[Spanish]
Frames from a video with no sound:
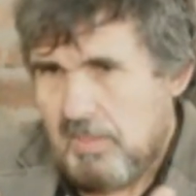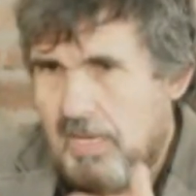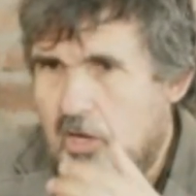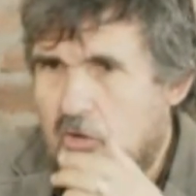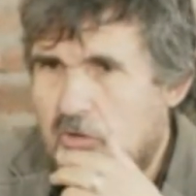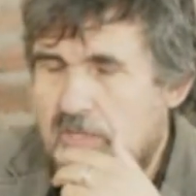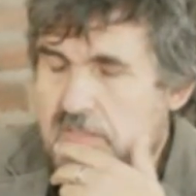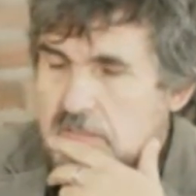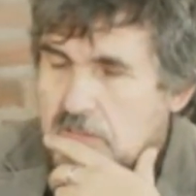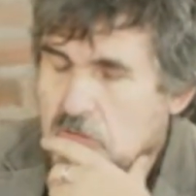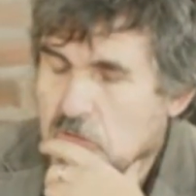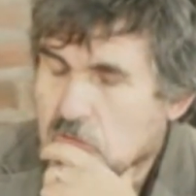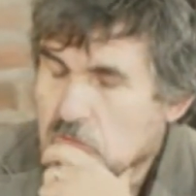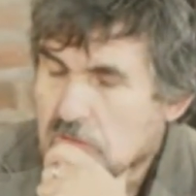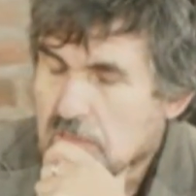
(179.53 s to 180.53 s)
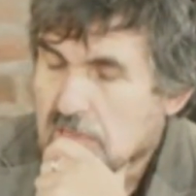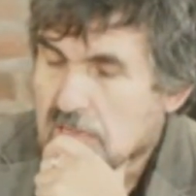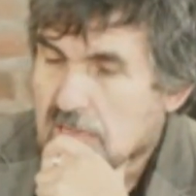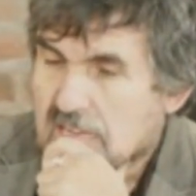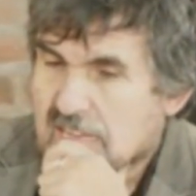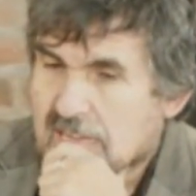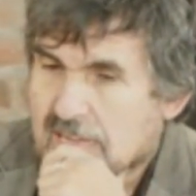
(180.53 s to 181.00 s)
ahora, insisto,
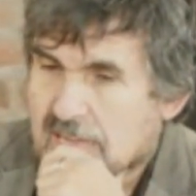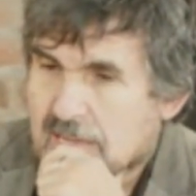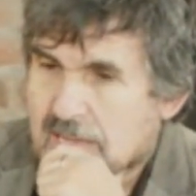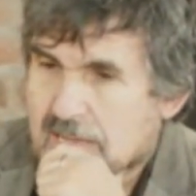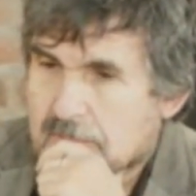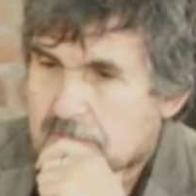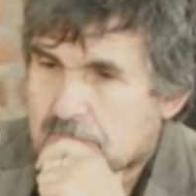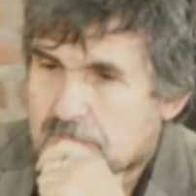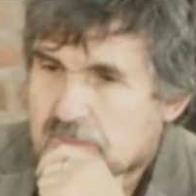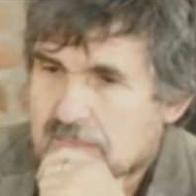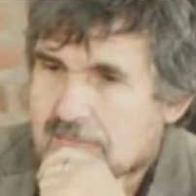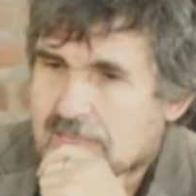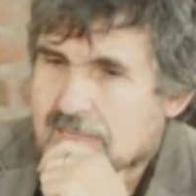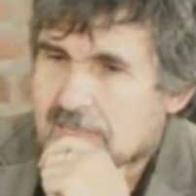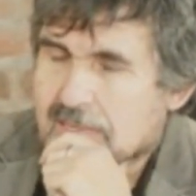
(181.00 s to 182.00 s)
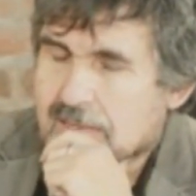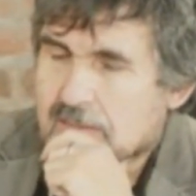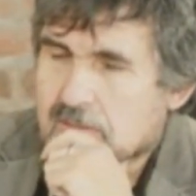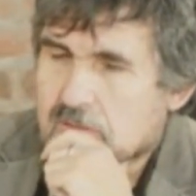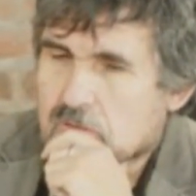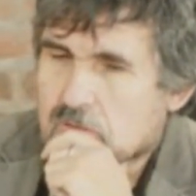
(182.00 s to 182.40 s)
eh, es que